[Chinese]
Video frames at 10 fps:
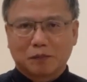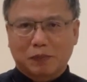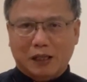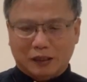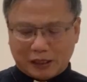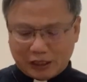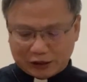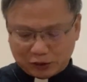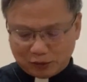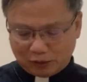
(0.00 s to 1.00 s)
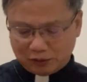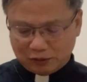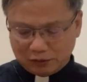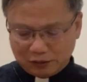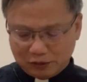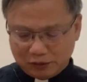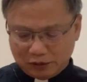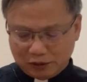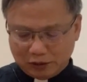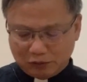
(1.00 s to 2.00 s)
在卡脚，
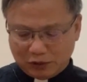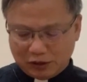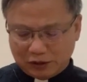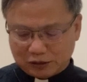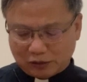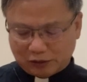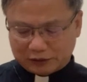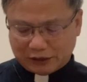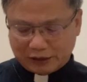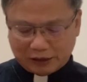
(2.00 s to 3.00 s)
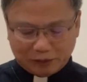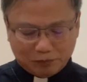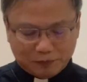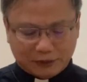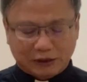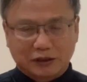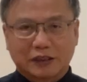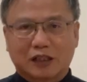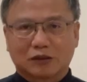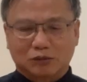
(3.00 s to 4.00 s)
因为这所在的，不是
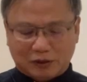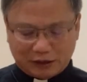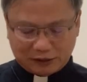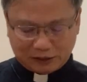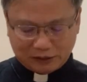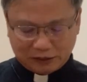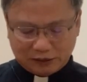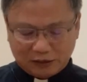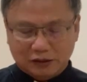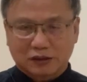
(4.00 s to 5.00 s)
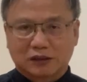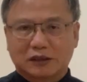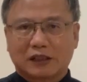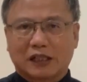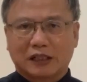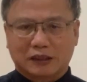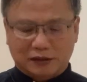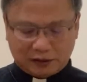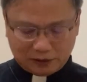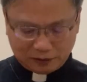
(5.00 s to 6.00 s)
天主的事，这是人的
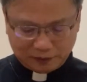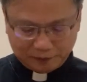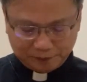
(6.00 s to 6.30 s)
事。